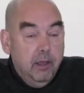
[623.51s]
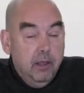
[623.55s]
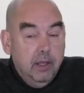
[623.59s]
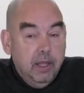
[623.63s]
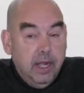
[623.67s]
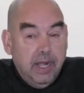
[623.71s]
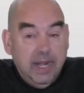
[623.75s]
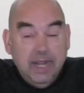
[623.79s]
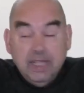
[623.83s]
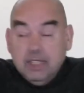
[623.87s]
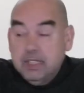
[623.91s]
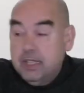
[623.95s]

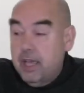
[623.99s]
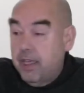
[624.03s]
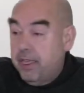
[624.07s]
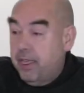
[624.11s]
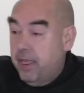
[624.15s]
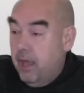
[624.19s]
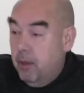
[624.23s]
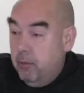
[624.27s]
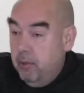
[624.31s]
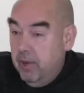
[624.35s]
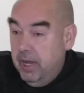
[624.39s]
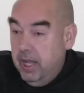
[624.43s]

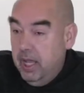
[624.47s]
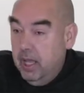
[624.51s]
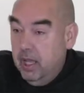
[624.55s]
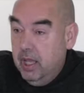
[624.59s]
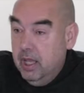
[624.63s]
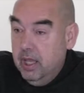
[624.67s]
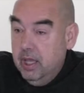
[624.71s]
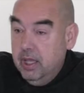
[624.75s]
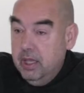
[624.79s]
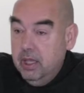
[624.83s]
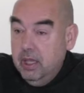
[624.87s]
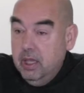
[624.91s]
rechazable
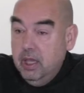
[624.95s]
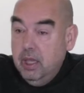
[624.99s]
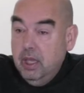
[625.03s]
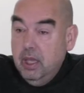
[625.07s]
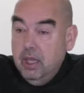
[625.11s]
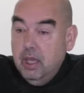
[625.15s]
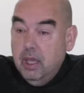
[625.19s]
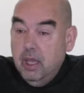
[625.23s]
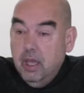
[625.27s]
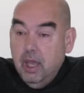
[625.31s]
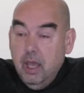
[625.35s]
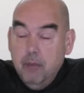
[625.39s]

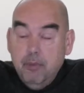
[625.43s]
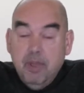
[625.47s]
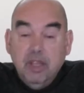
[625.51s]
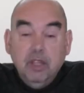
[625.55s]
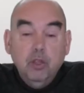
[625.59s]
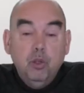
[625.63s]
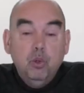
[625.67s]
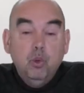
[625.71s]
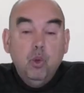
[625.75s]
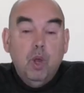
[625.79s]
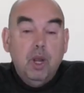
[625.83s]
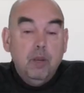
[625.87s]
y
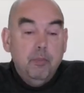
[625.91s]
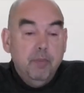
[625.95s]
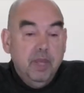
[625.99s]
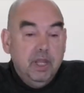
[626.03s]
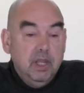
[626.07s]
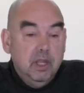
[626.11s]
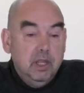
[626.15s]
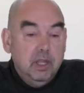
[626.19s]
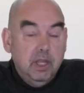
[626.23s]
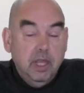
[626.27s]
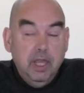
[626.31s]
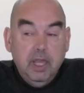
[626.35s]

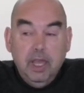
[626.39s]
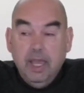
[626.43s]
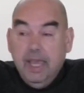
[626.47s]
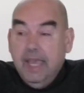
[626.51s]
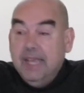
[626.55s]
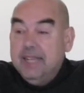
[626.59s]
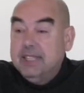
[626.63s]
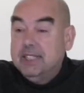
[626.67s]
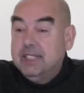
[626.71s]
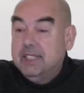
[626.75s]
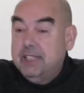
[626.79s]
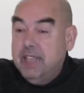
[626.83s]
eventualmente
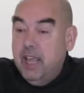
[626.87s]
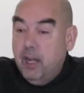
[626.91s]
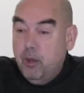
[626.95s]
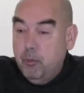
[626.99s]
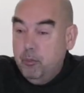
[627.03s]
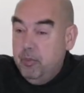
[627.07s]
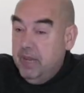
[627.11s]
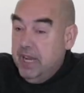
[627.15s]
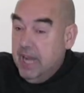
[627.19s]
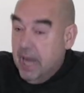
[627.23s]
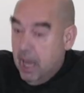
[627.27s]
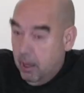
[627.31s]

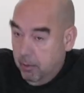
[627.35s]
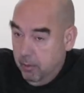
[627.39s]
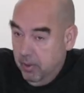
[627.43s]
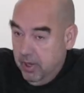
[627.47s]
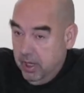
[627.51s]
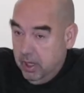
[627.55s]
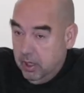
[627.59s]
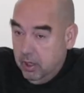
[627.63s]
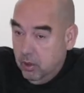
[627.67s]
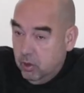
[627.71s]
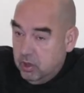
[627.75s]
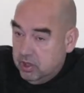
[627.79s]

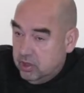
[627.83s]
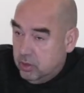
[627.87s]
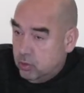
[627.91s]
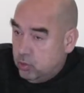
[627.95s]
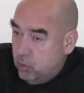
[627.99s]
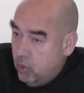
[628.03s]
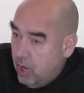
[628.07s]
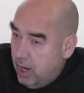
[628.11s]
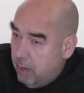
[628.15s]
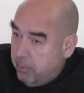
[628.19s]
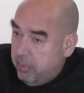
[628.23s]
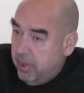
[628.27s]
exterminable? Creo que esto
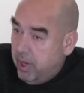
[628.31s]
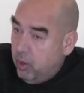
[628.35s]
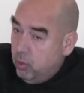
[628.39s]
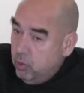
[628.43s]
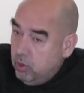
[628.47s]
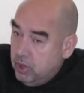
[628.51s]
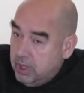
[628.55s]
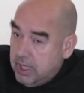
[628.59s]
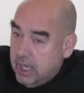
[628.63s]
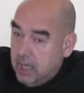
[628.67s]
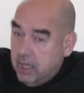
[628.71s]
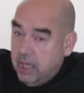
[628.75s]
es una
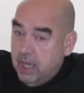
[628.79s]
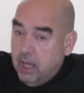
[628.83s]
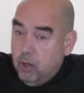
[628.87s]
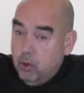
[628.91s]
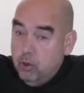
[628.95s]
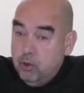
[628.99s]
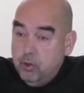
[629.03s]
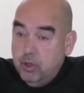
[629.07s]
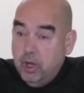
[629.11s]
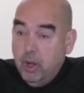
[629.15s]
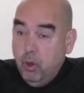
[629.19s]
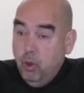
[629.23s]
pregunta que a
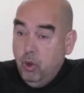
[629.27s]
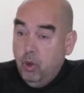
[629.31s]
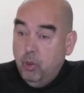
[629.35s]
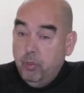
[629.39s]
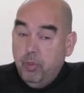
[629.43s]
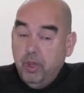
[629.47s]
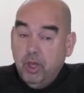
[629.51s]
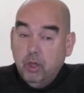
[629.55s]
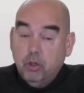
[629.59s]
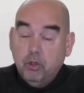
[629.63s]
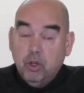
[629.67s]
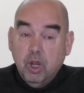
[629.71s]
los
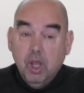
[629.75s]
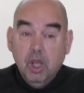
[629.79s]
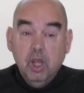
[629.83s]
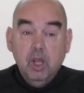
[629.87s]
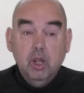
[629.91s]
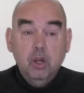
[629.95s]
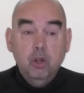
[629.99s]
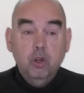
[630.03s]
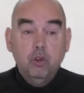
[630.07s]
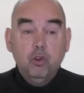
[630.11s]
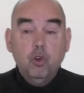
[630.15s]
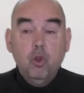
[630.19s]
europeos
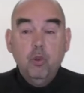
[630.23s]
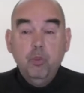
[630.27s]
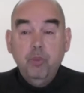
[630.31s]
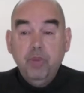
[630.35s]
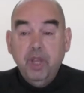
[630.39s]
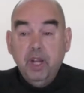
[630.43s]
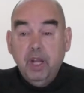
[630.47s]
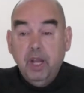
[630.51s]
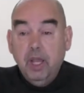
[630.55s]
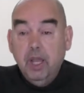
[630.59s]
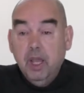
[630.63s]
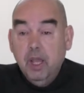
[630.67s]
nos
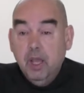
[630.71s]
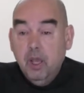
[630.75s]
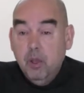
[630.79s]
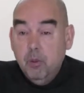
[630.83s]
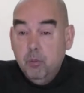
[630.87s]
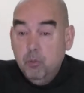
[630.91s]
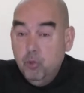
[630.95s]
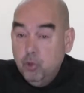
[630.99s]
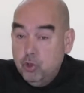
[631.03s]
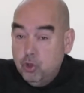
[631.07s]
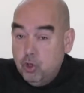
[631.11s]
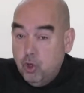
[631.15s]
conviene
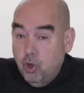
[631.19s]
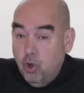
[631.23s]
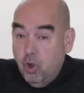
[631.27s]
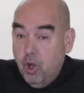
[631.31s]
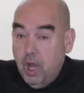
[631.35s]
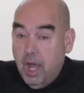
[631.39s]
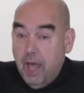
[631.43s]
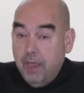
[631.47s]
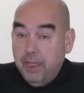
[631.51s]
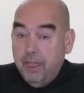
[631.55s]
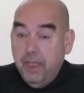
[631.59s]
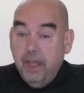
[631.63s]
mucho
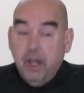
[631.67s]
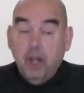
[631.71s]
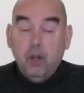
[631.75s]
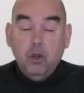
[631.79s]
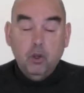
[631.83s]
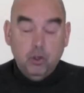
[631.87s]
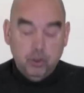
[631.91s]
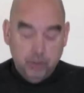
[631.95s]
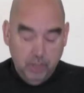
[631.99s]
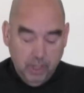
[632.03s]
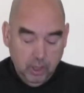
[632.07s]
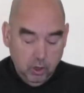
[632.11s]

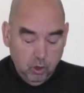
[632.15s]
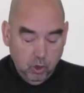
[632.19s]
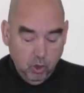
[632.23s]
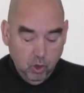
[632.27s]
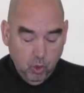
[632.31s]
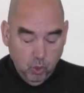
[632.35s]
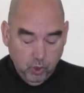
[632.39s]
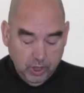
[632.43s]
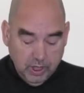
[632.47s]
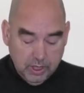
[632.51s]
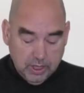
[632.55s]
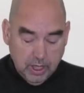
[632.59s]
hacernos teniendo
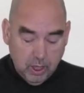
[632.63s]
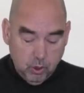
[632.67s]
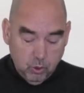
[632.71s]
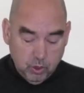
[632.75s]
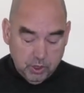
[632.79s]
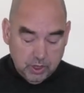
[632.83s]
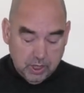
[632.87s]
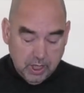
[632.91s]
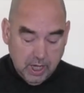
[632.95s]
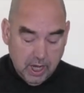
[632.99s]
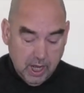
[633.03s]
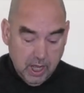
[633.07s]
en cuenta
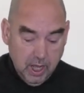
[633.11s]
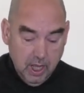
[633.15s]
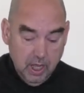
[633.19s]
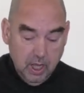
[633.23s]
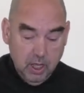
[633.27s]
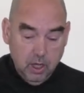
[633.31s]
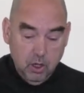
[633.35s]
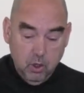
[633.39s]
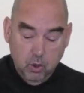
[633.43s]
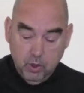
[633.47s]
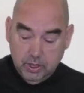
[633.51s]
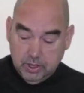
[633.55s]
nuestra,
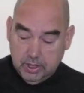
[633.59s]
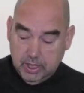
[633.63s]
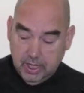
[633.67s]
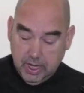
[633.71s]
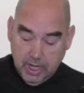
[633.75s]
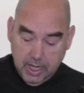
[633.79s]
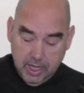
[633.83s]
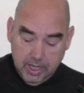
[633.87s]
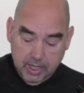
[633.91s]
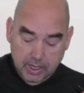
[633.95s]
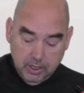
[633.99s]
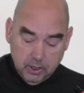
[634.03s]

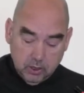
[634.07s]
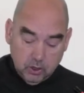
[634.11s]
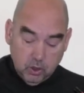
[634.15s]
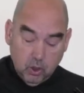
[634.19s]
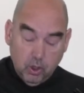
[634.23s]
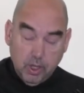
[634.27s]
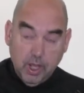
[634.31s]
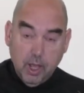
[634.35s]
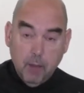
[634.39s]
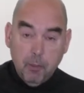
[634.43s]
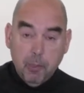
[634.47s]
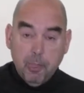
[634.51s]

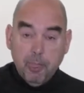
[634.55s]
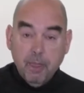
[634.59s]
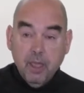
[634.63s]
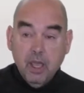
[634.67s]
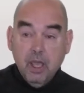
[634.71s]
historia.